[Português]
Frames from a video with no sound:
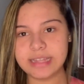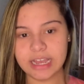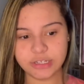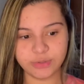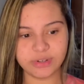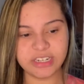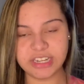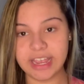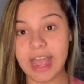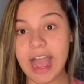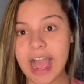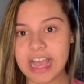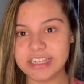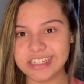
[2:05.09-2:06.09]
da Júlia
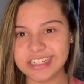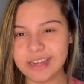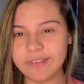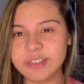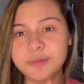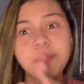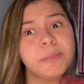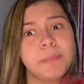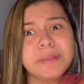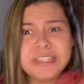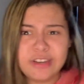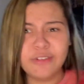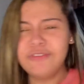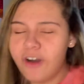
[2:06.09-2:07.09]
chegar, a gente tava, tipo,
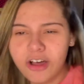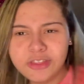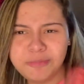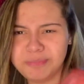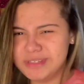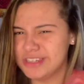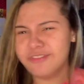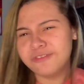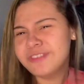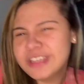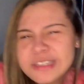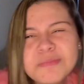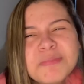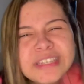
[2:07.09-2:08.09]
pedindo foto, pedindo
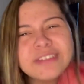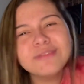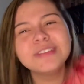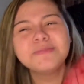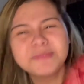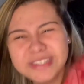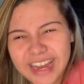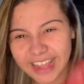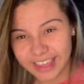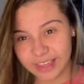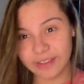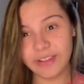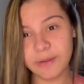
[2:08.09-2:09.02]
vídeo, pedindo isso, pedindo aquilo.